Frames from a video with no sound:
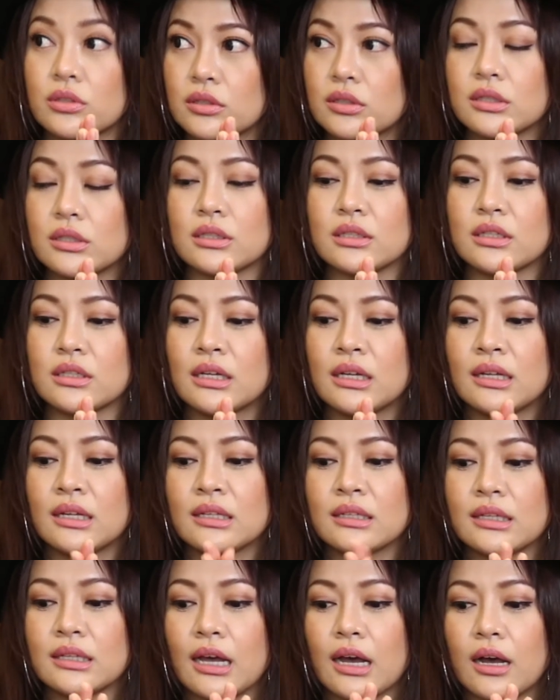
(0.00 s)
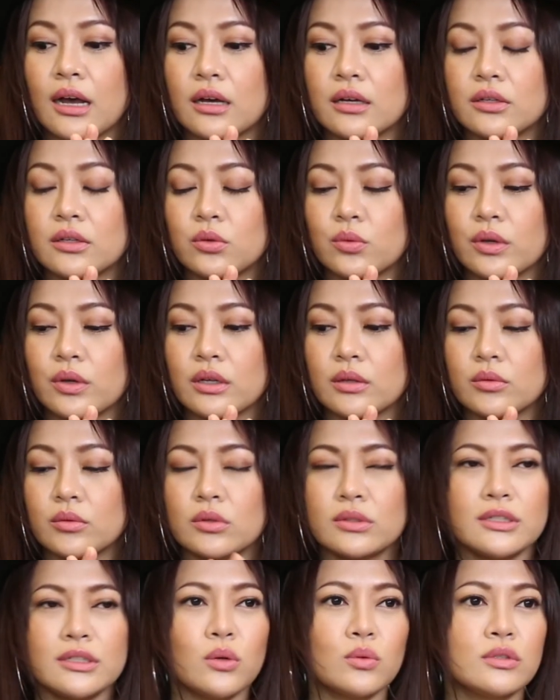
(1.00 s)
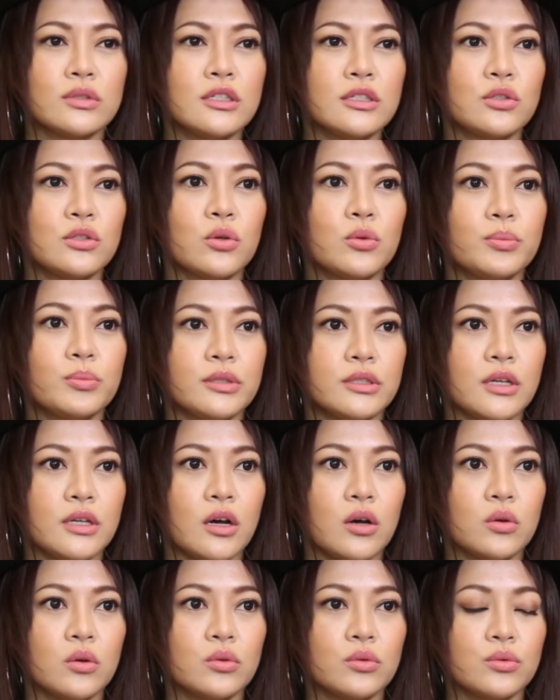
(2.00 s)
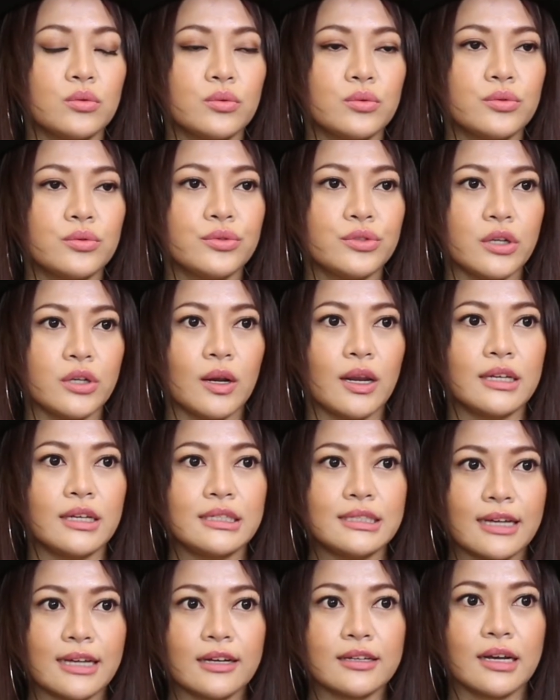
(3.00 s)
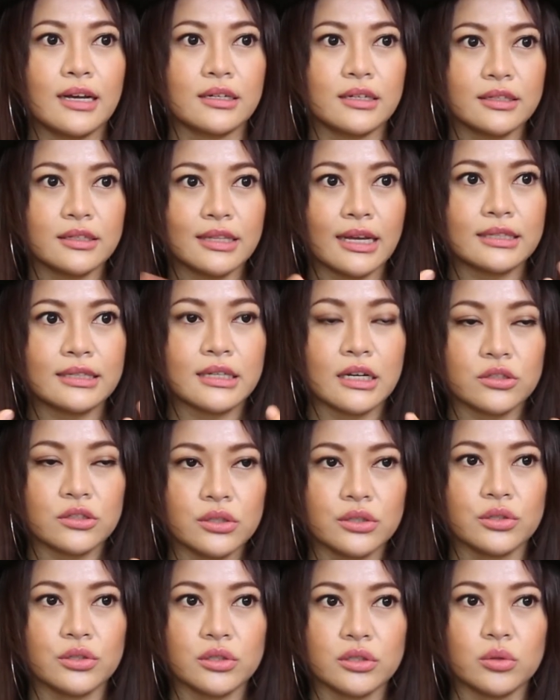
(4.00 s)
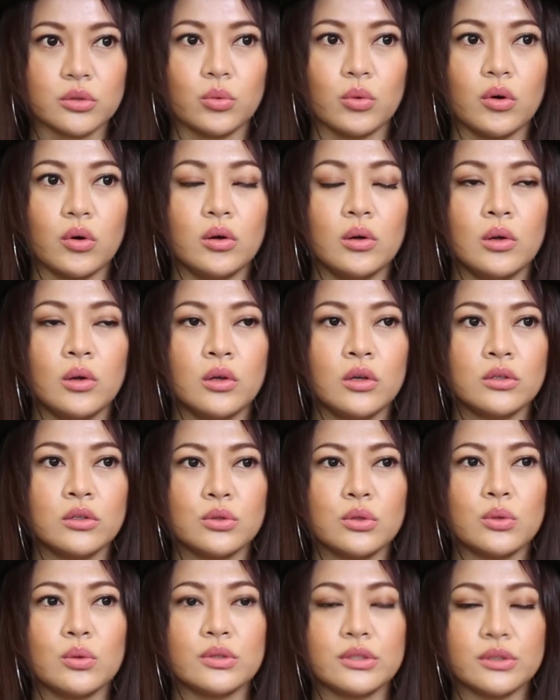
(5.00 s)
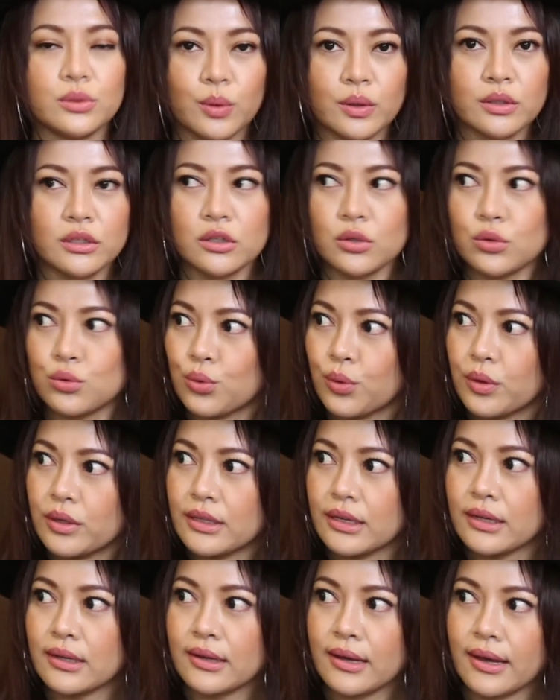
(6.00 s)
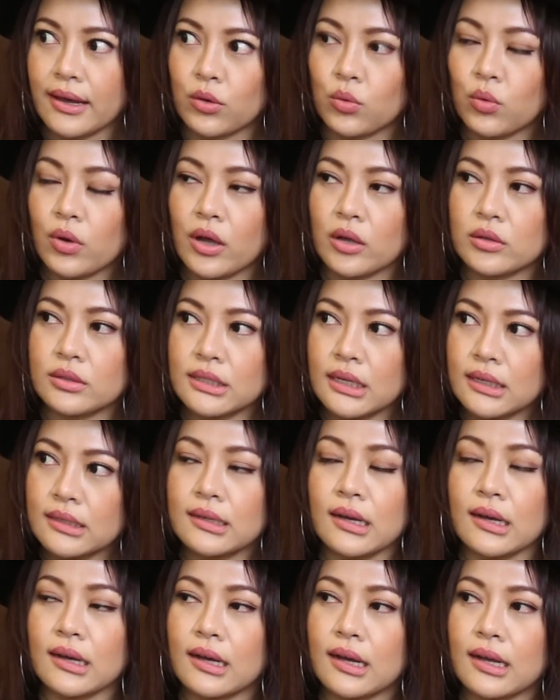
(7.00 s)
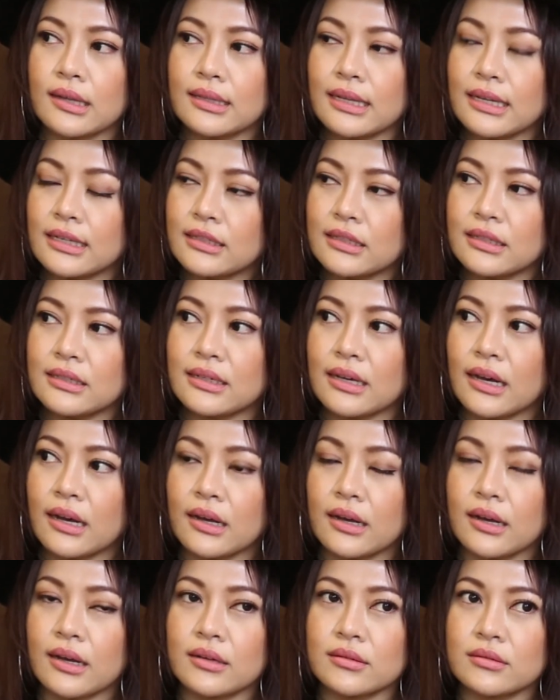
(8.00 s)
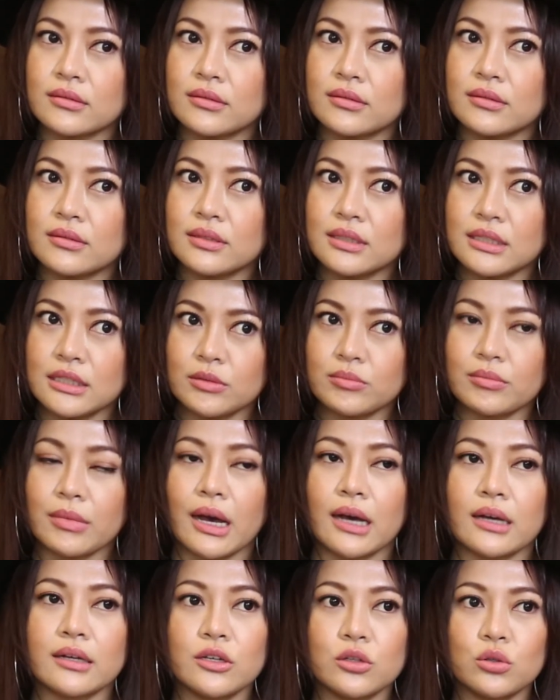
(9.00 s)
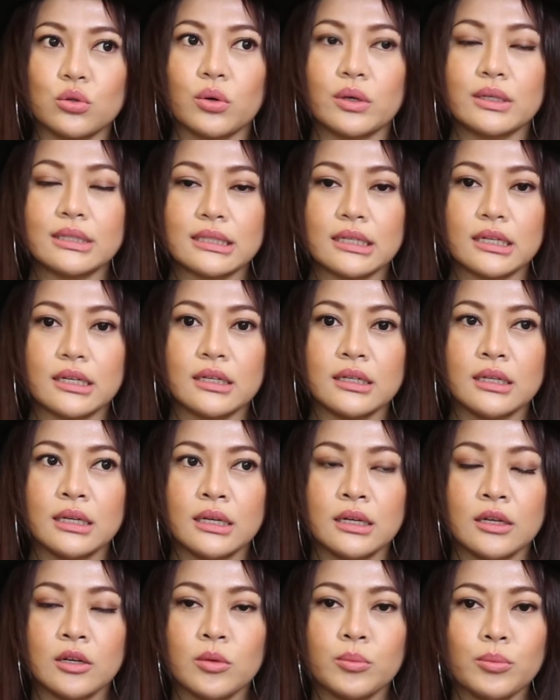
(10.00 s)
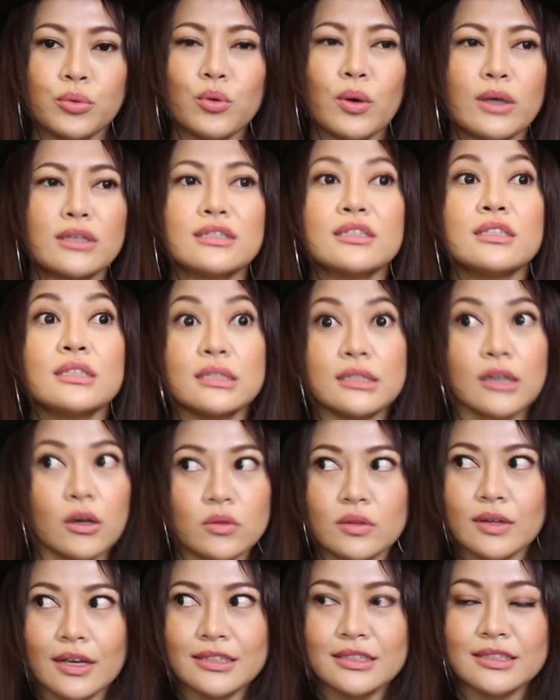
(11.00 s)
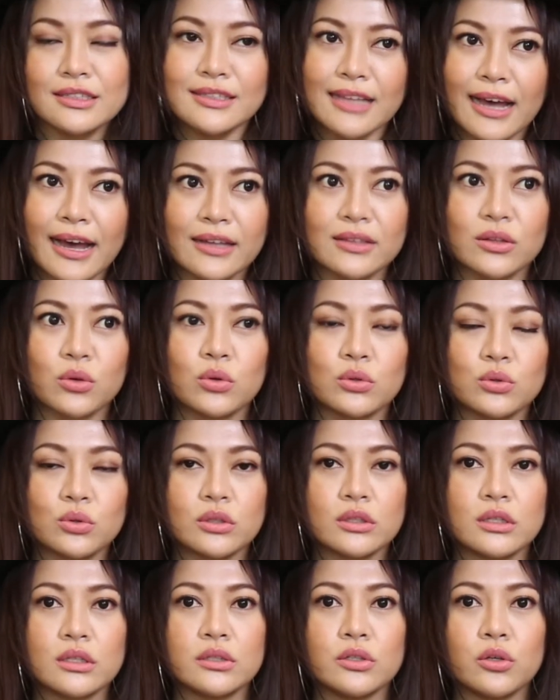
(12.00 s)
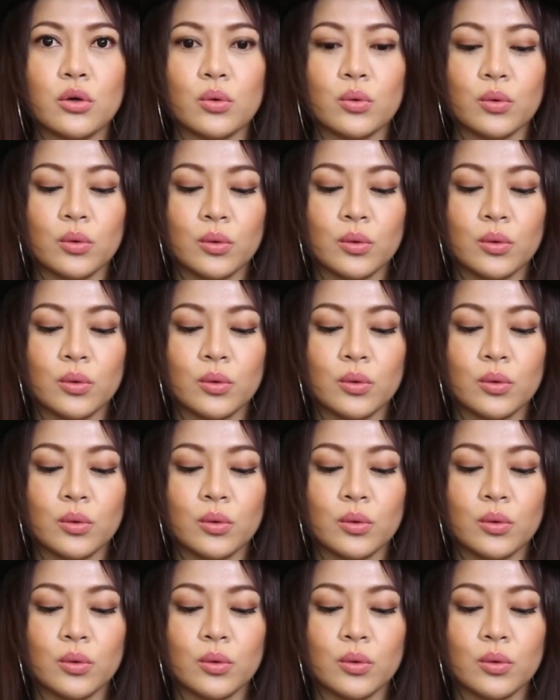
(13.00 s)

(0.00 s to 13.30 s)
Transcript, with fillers: 持。那因为像我自己就比较。少来香港，让大家认识我，所以我希望能够多一点海外、香港啊、内地啊、新马，可以多一些，不管是小的还是大的，我觉得用